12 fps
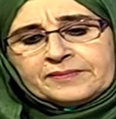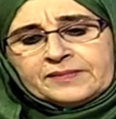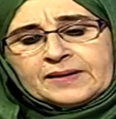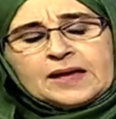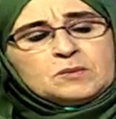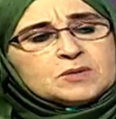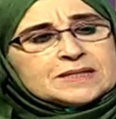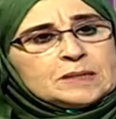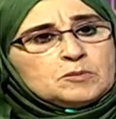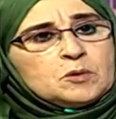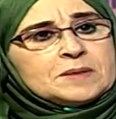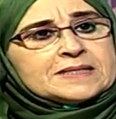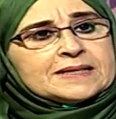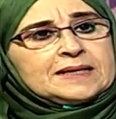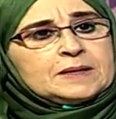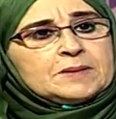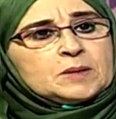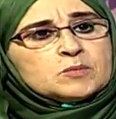المسلم من
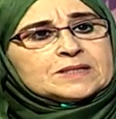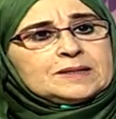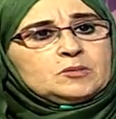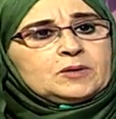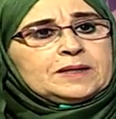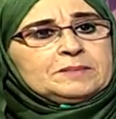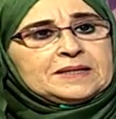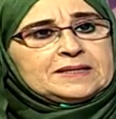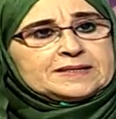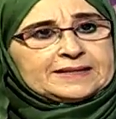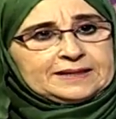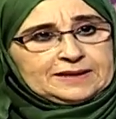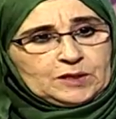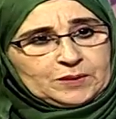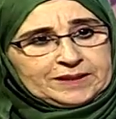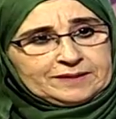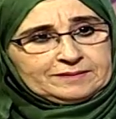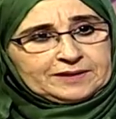سلم المسلمون من لسانه
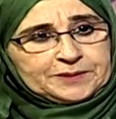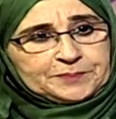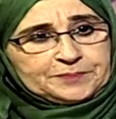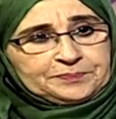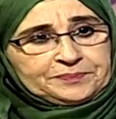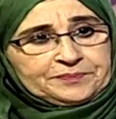ويده